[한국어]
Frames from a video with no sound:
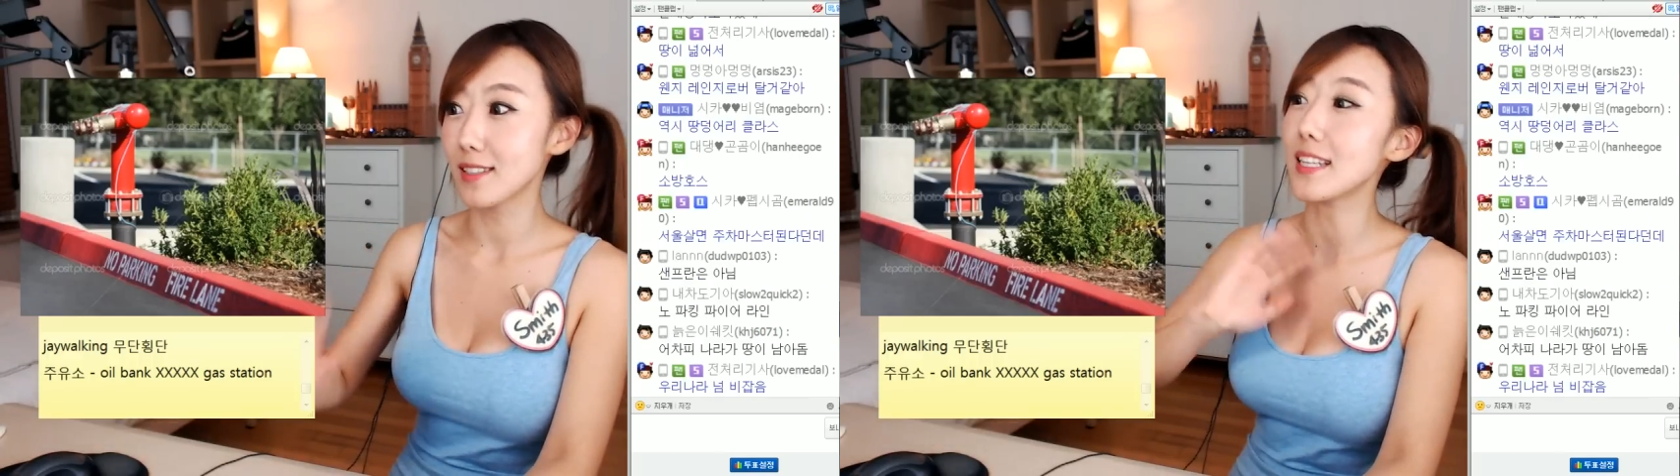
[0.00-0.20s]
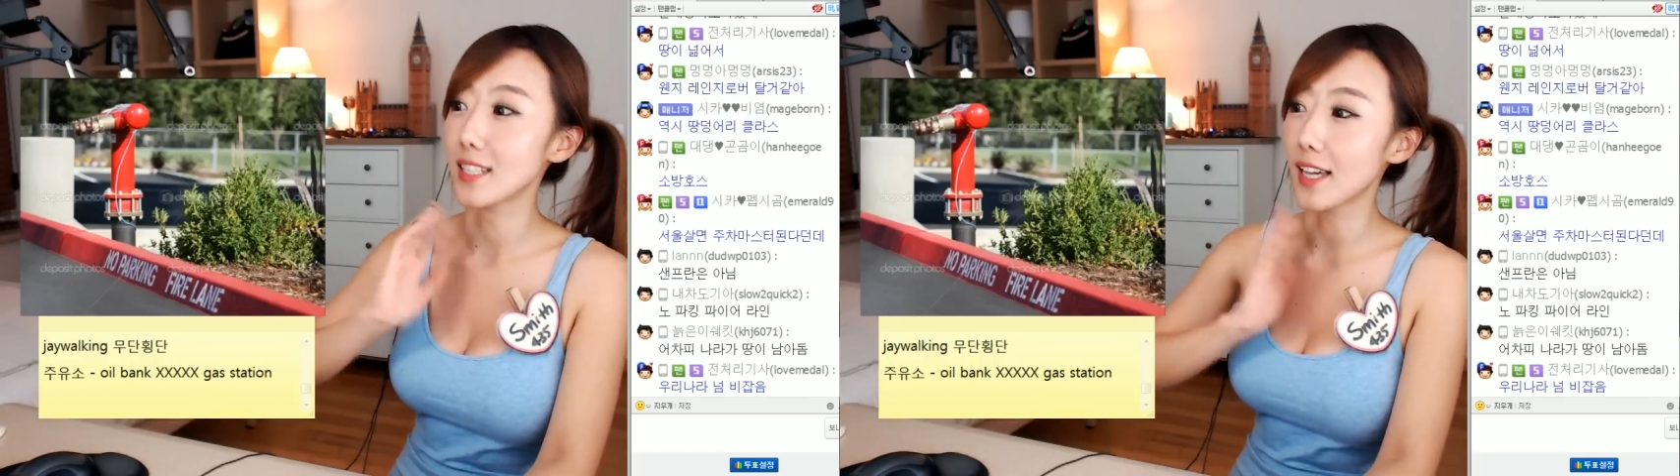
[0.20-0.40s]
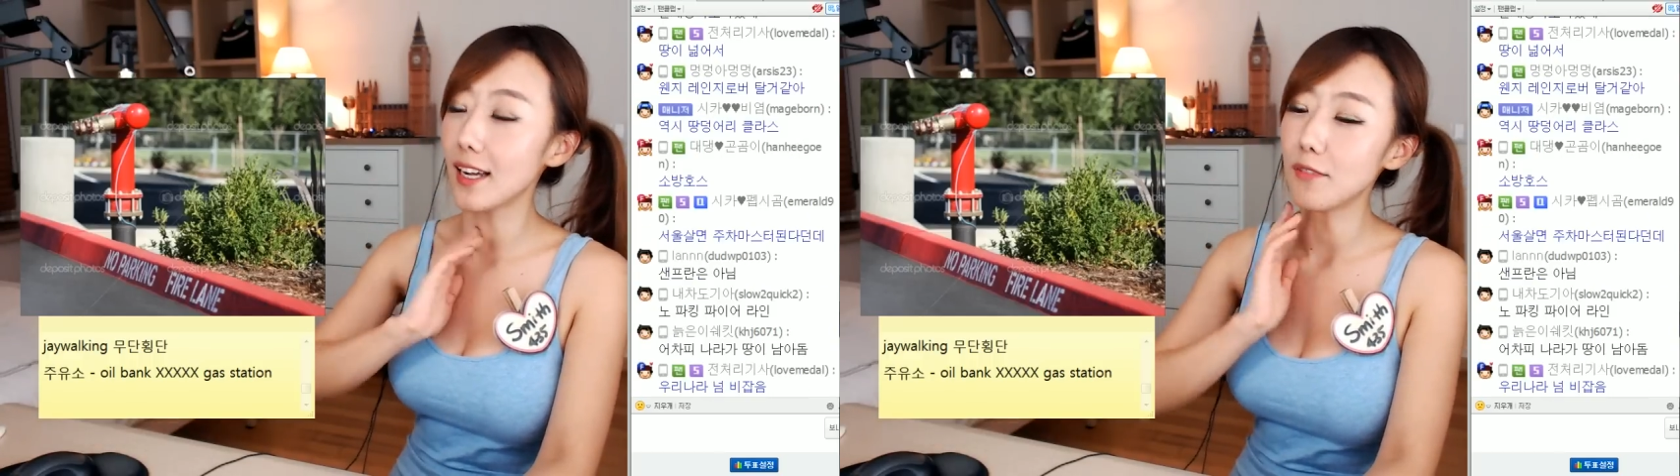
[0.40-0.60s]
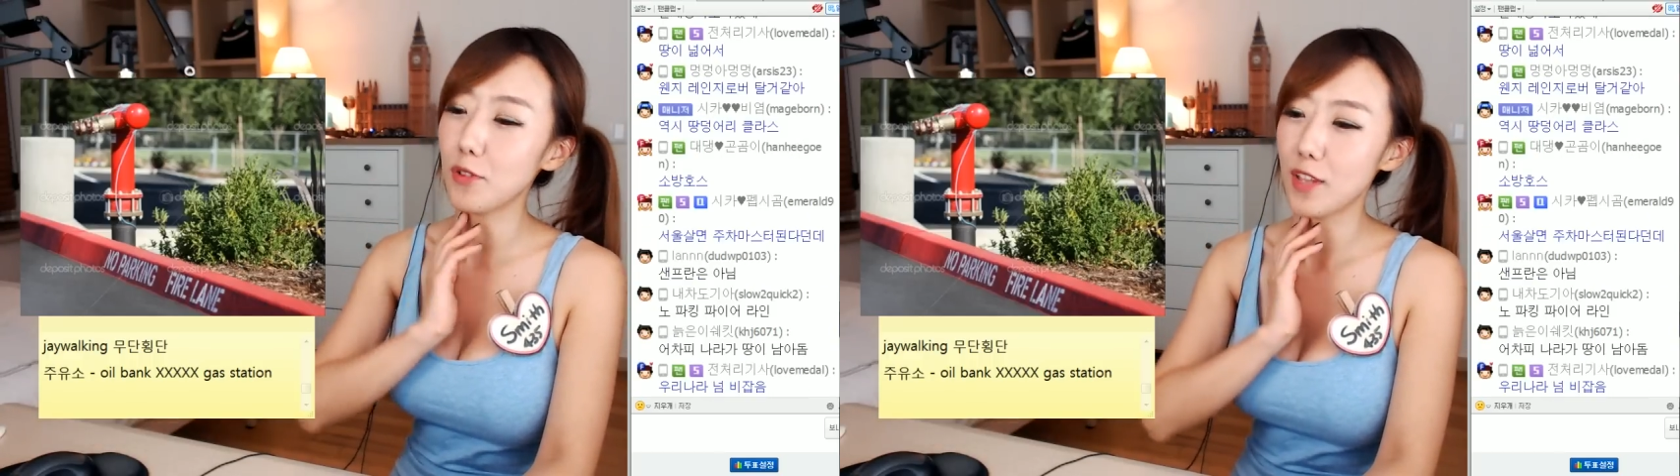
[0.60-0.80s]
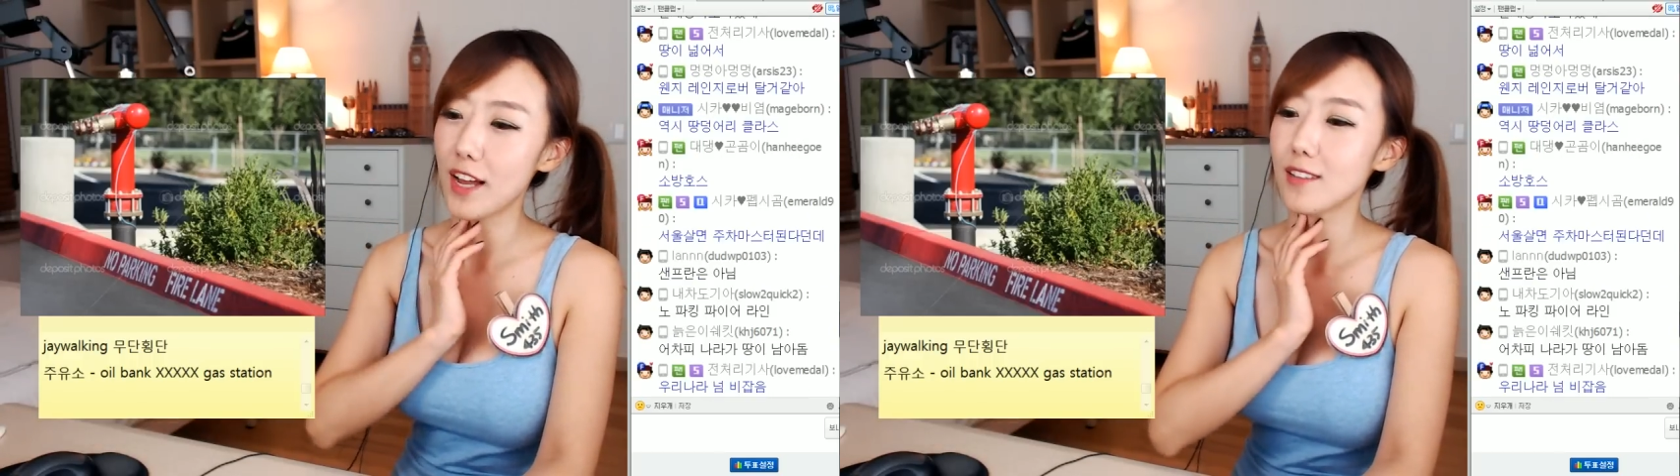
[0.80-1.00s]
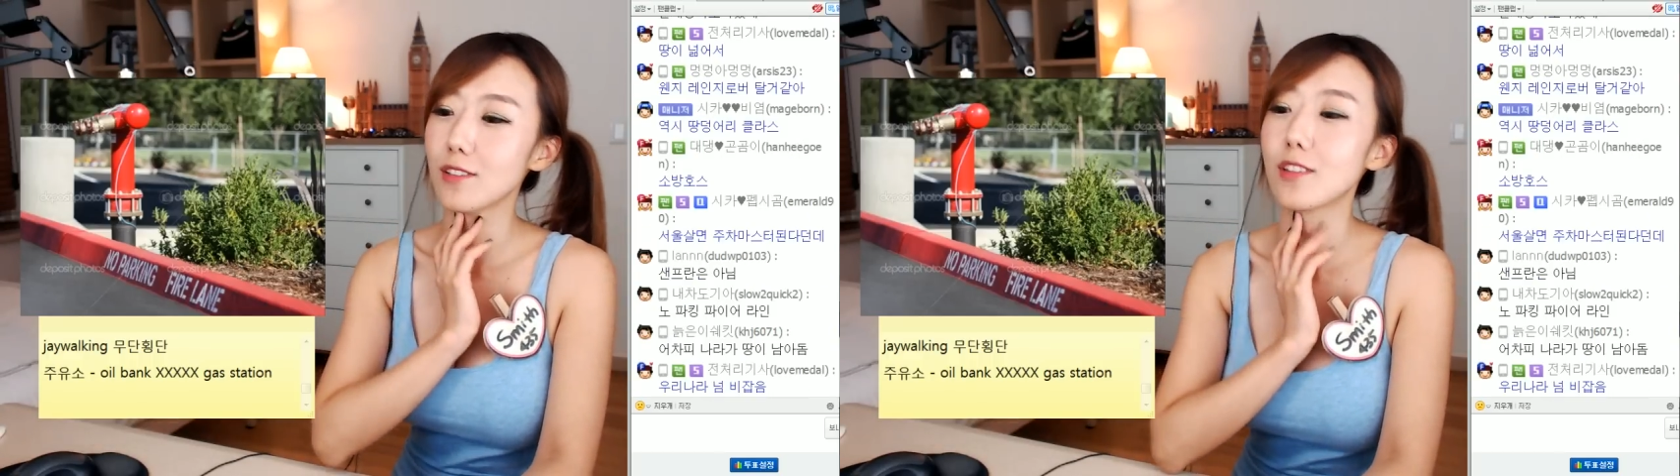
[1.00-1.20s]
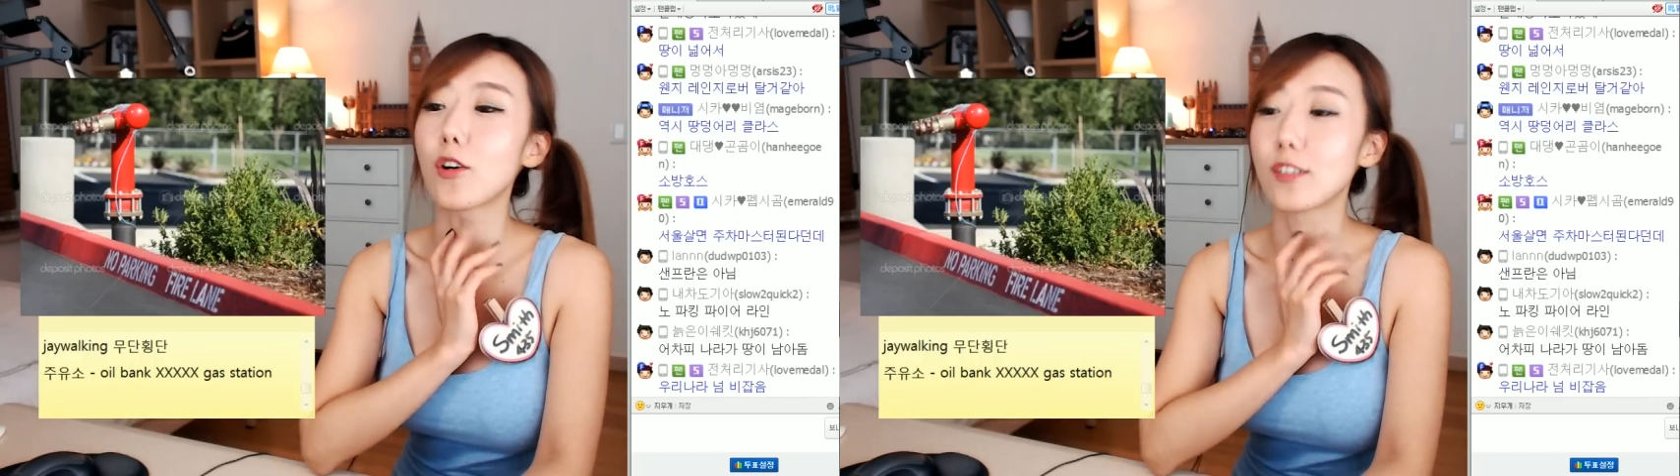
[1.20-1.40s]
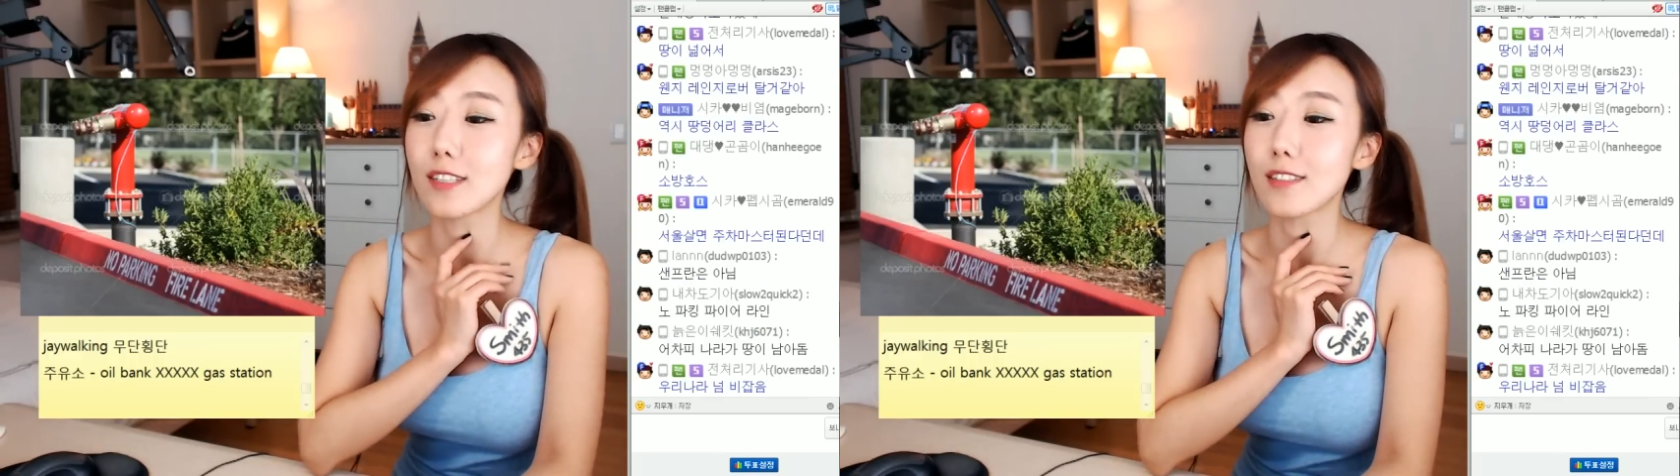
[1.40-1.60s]
특히 이제 캘리포니아에서는
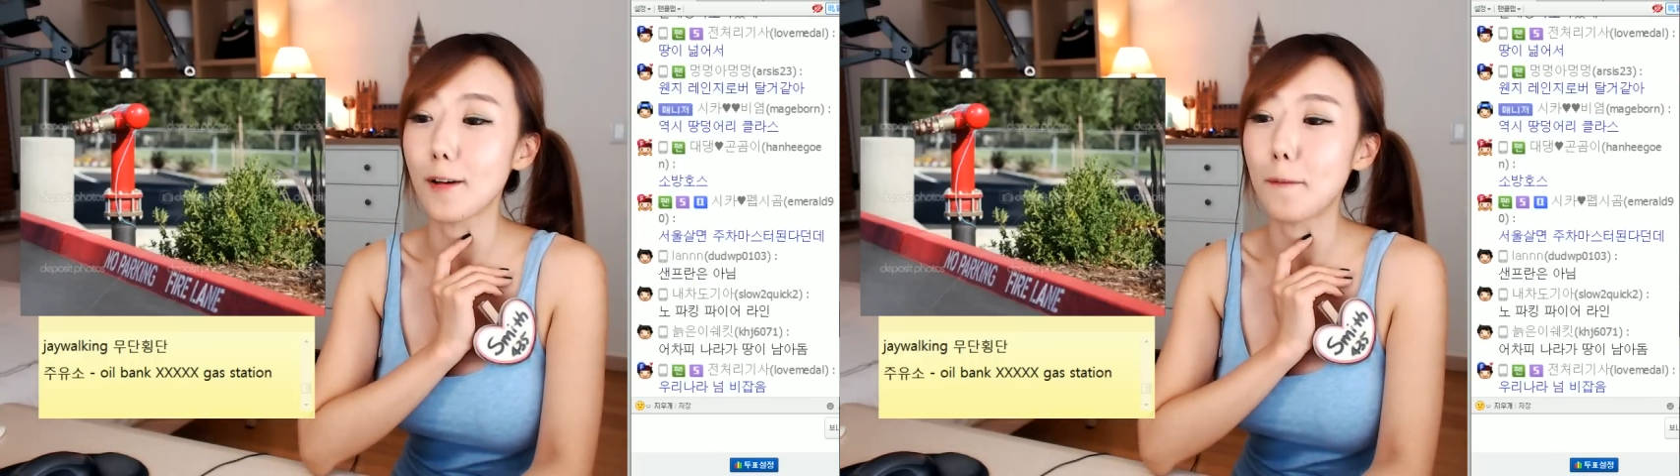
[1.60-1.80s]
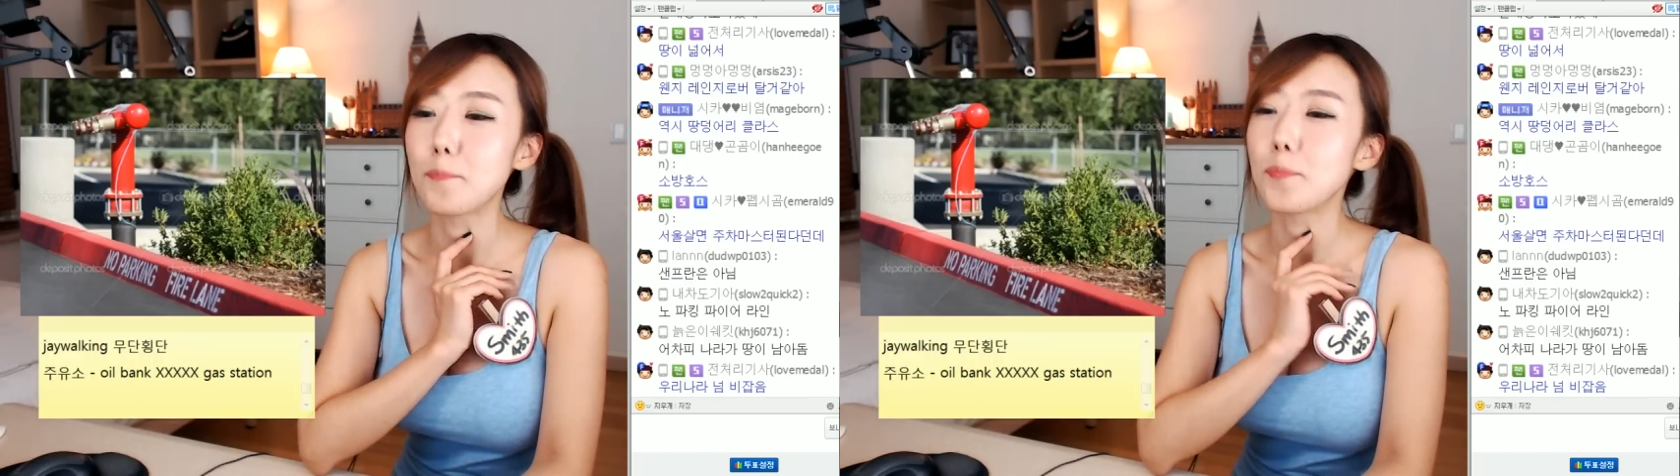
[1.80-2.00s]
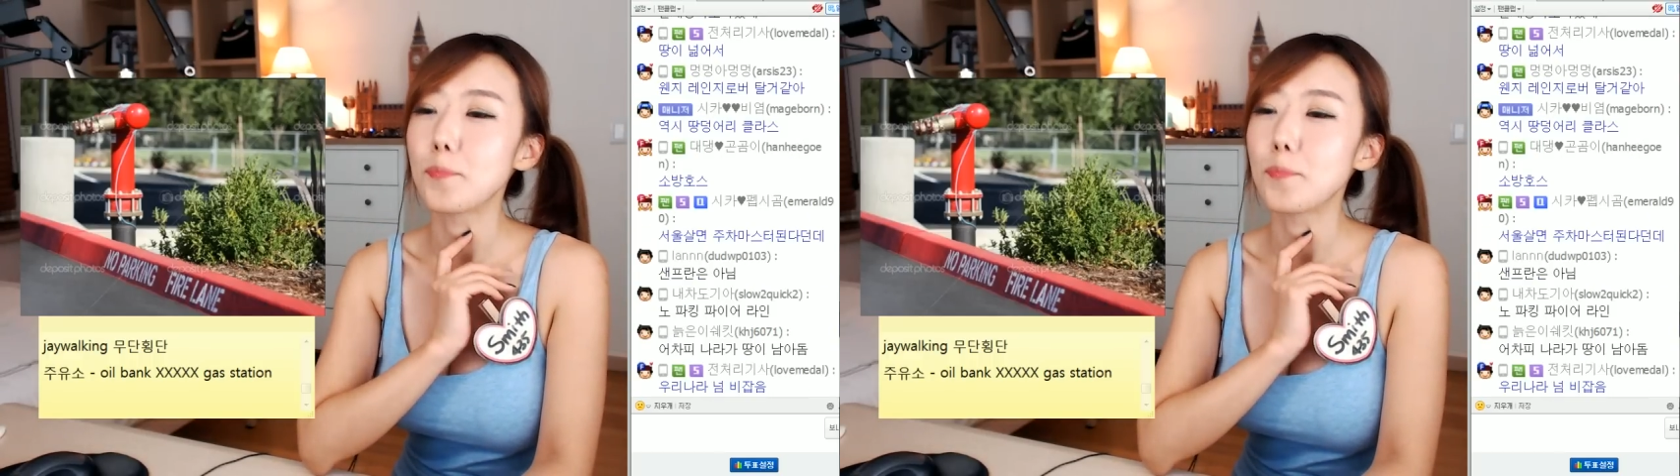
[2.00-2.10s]
더 그랬어요.